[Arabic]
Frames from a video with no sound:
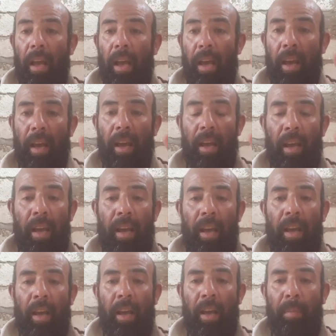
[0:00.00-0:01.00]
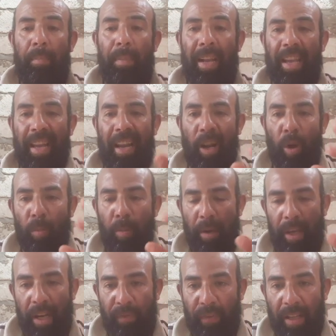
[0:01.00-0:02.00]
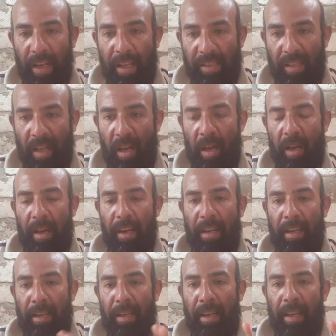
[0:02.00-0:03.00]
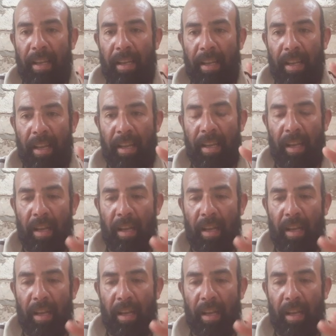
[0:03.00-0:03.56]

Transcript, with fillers: آه من خلالهم عرفت الاسعار ان آه,